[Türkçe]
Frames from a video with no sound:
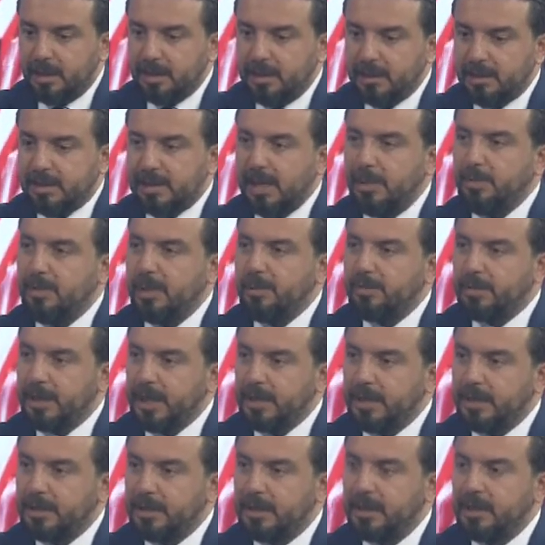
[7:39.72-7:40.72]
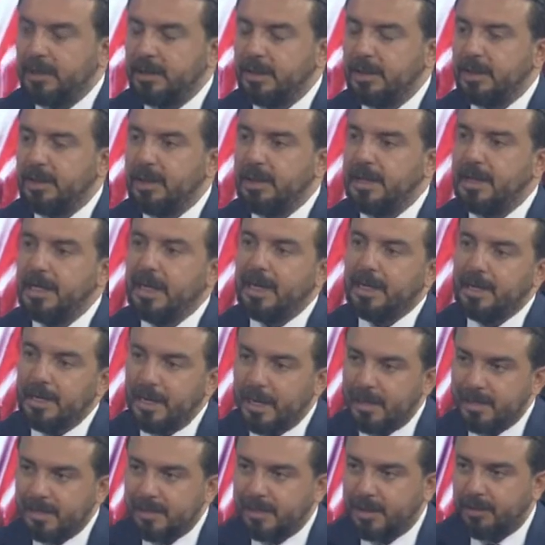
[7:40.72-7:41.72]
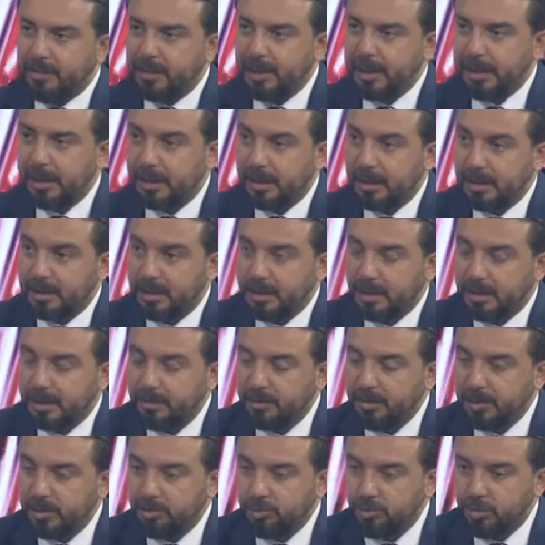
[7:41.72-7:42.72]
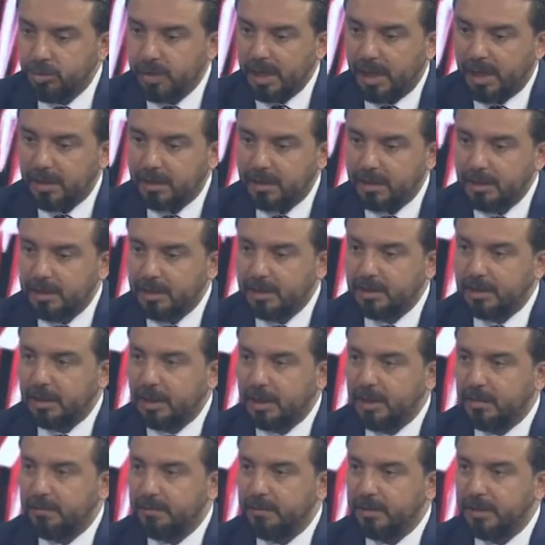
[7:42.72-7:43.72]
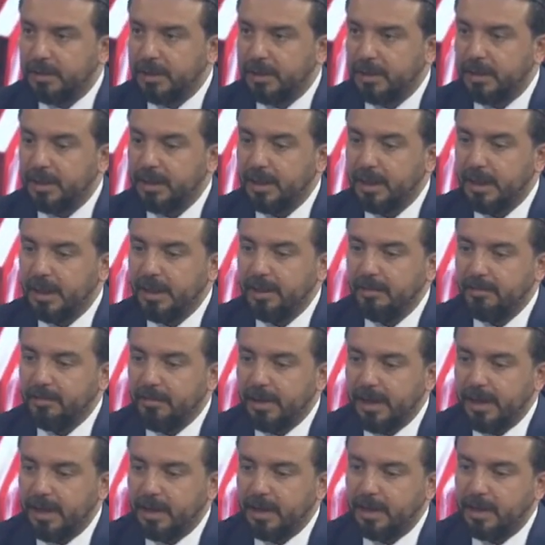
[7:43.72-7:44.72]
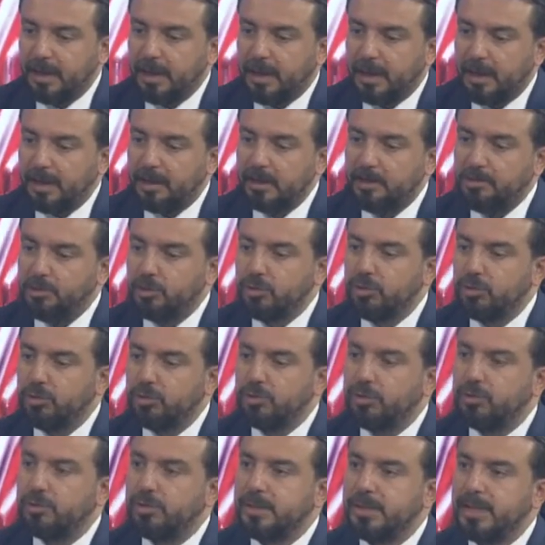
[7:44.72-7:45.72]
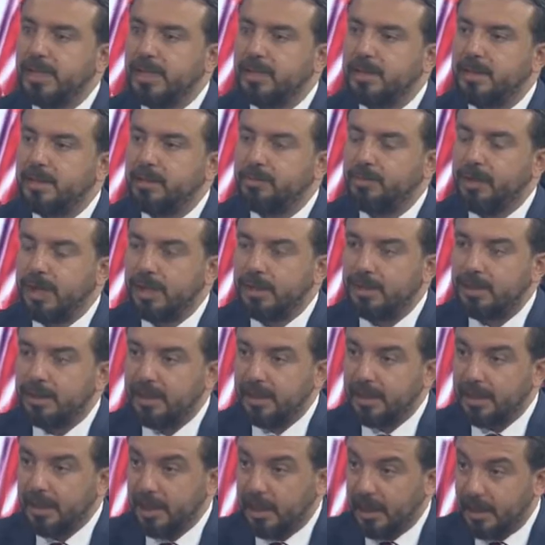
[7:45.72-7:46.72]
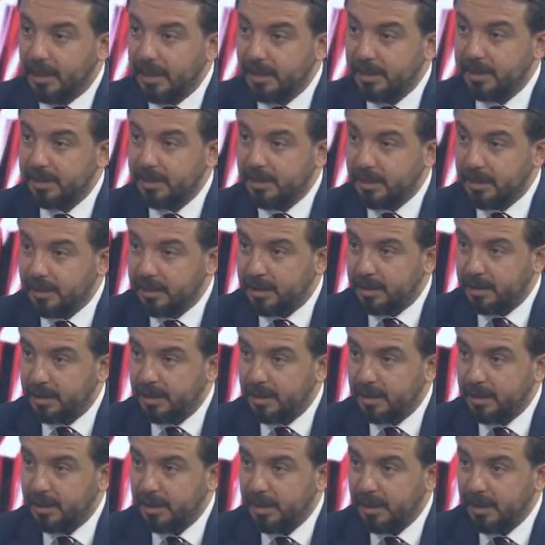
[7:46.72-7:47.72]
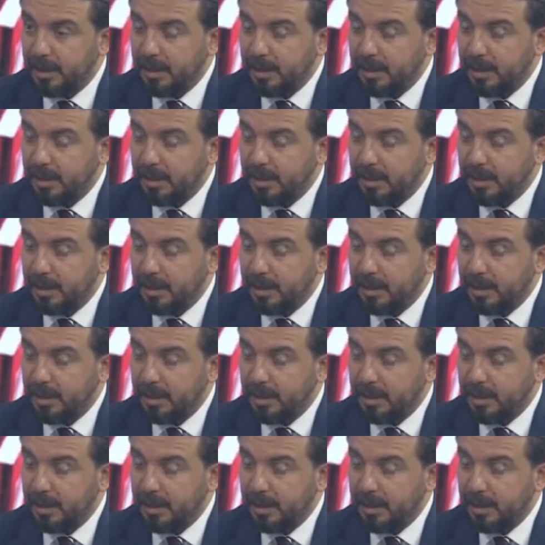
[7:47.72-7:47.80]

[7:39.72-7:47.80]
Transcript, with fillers: sebeplerinin ilerleyen zamanlarda Kıbrıs Türk halkı tarafından ve ayrılmış olduğum siyasi partideki halis niyetli